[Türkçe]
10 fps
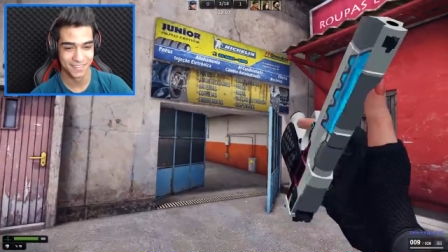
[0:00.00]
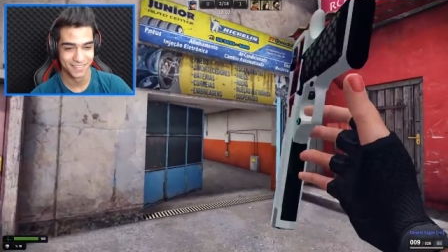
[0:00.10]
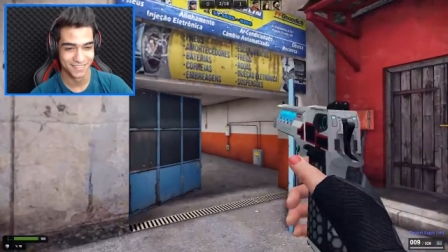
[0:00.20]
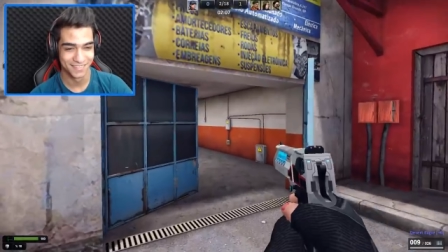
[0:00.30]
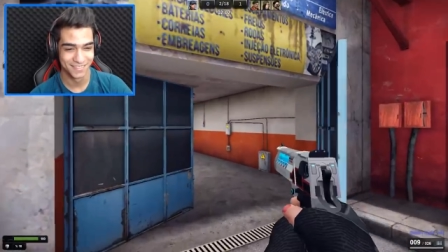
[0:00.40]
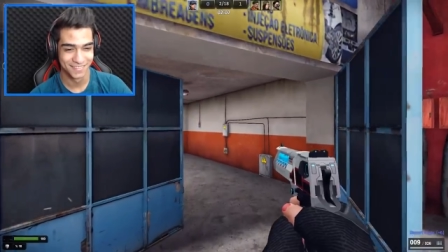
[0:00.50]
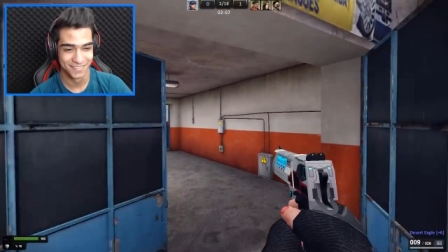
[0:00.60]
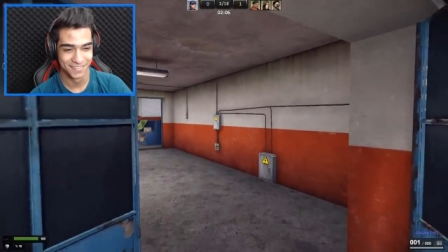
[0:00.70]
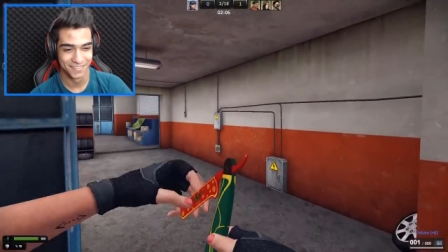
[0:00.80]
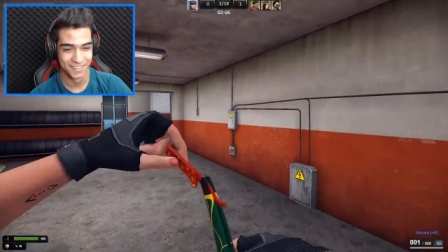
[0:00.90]
Ben de 3 tane
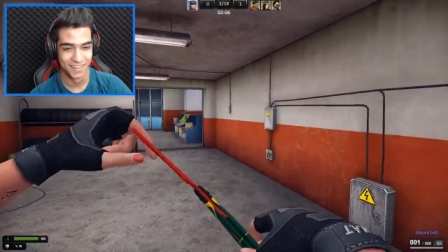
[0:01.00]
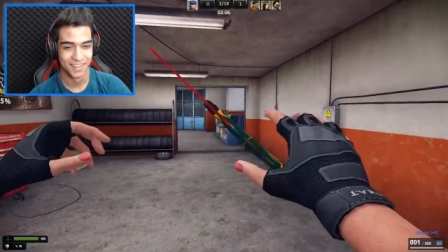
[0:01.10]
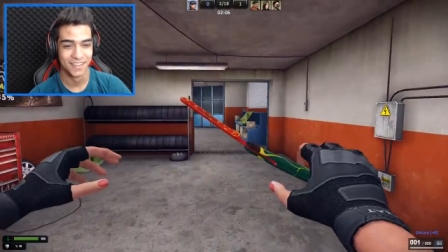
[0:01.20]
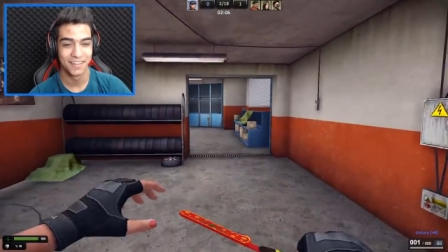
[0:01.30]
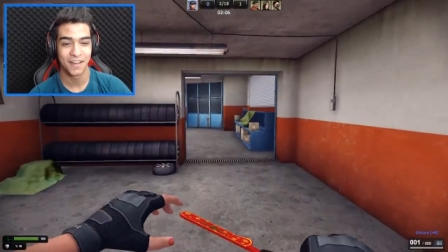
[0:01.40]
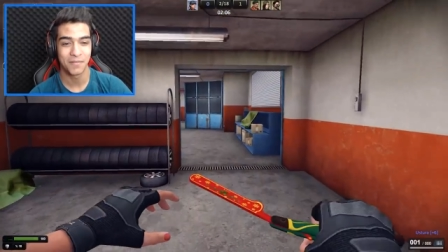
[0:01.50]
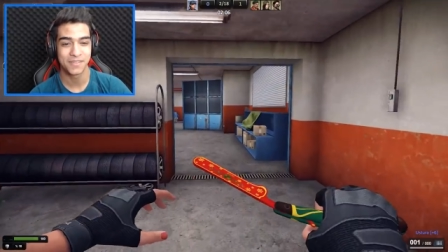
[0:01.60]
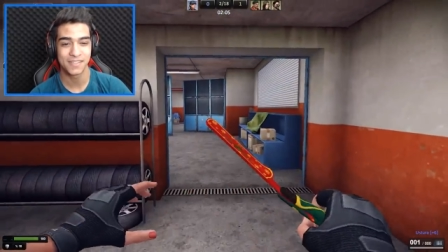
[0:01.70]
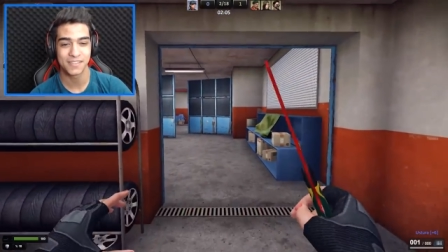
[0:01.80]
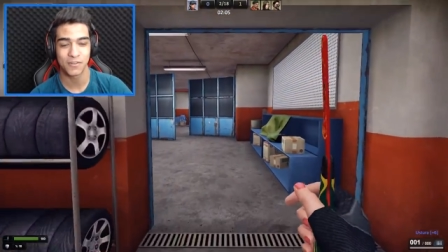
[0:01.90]
vurdum Halil'e ya. Abi
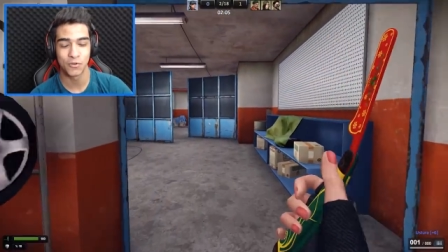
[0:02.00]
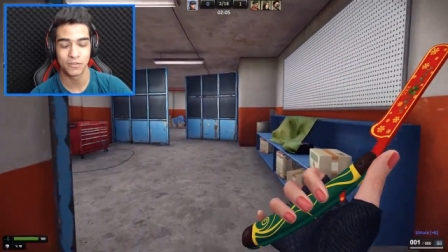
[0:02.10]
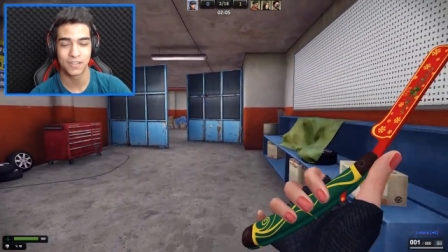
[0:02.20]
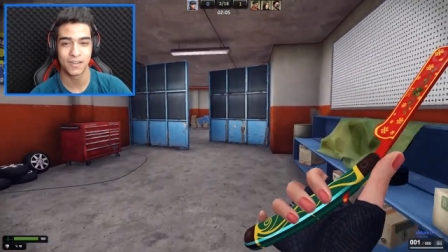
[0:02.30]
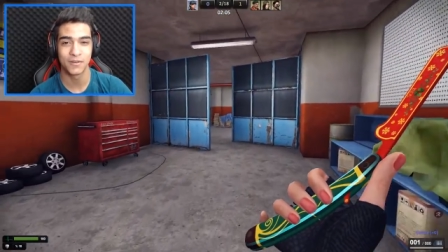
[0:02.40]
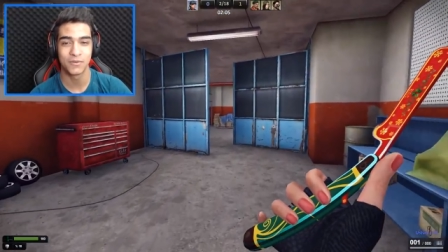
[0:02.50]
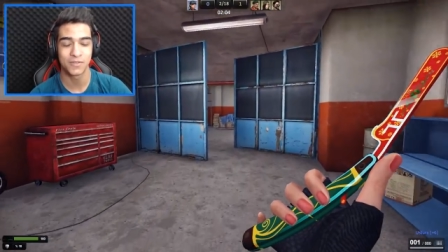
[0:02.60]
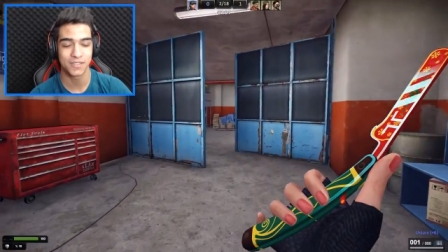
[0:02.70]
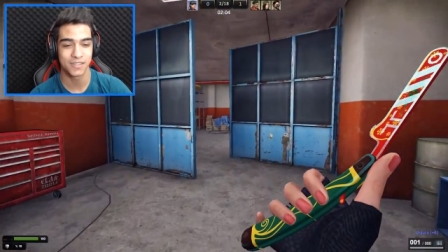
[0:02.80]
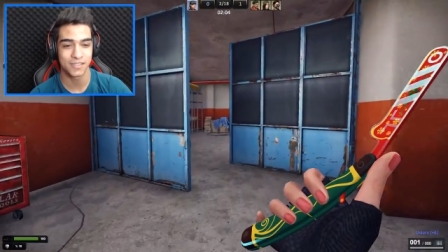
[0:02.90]
siz 10 tane
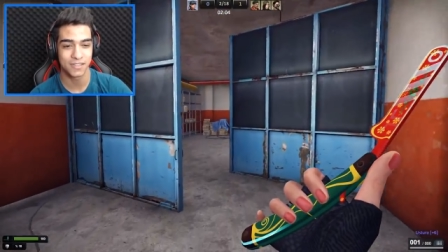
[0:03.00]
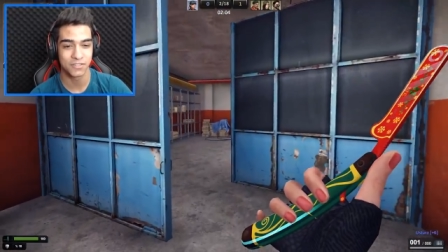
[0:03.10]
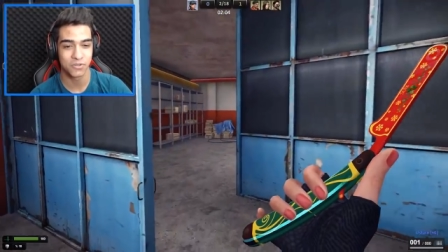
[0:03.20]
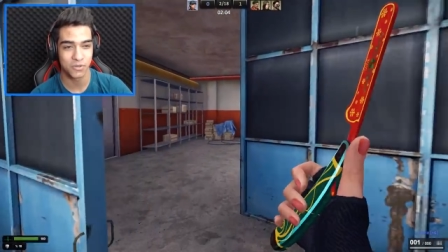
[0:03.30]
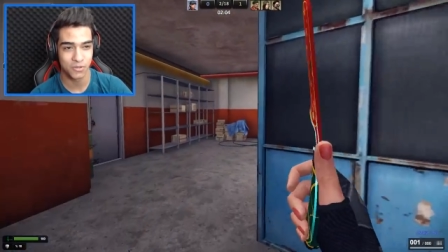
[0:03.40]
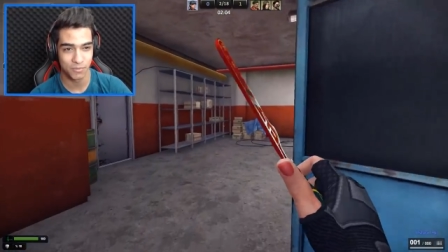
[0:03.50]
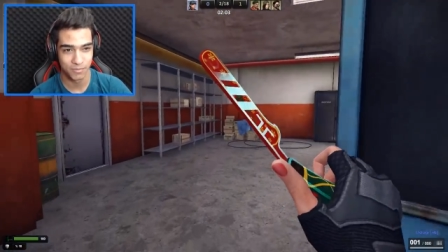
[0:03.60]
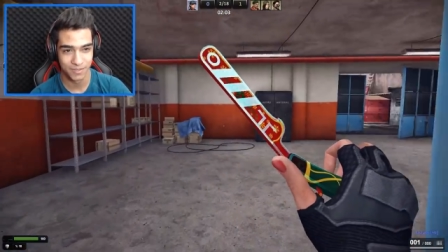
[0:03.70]
vurursanız anca ölüyorum.